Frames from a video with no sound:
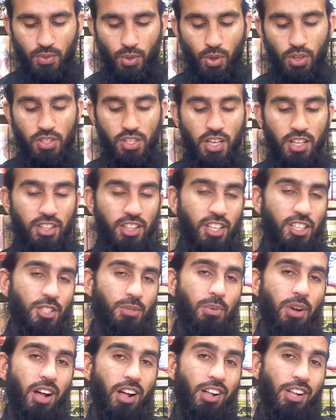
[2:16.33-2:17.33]
और इसका
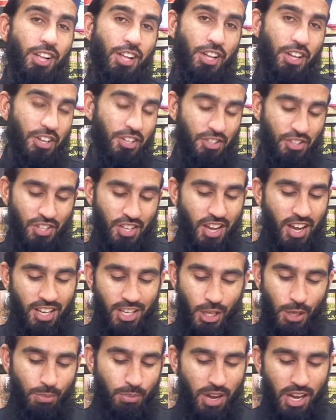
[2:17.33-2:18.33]
तर्जमा इंतहाई
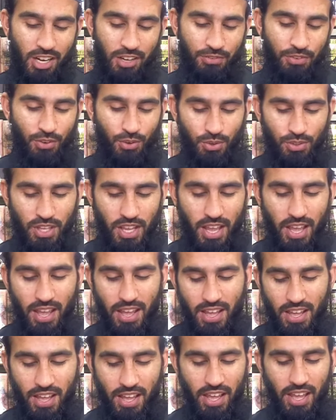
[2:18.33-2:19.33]
ईमान अफरोज़ है
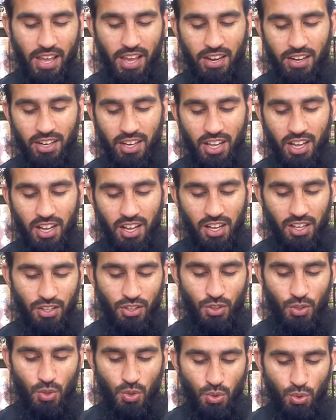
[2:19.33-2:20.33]
ए अल्लाह
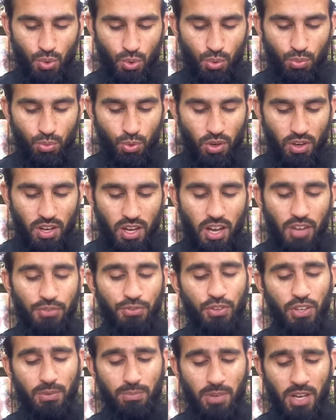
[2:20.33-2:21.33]
तू
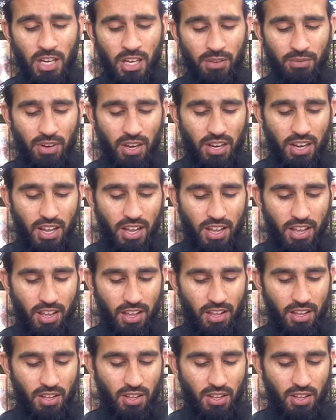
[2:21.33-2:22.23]
मुआफ़ फरमाने वाला है